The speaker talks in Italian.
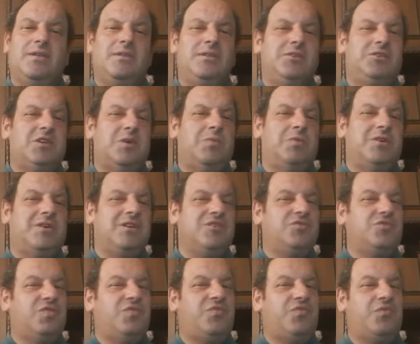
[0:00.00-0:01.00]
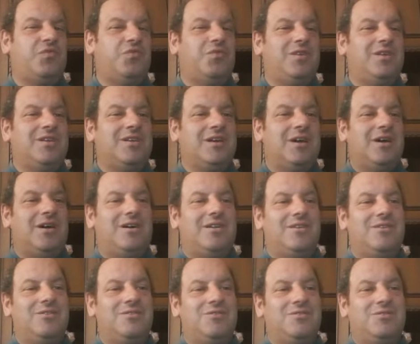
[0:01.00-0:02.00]
diciamo che soffrono il
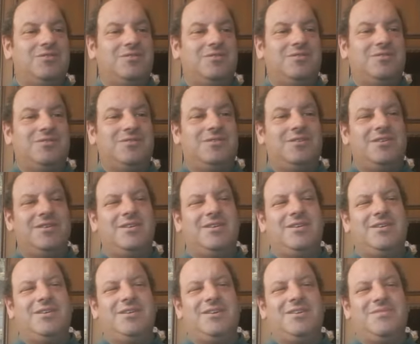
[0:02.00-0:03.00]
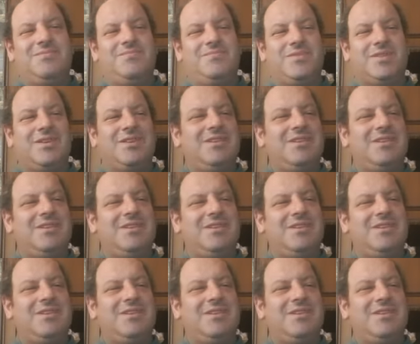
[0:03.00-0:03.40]
caldo e mm,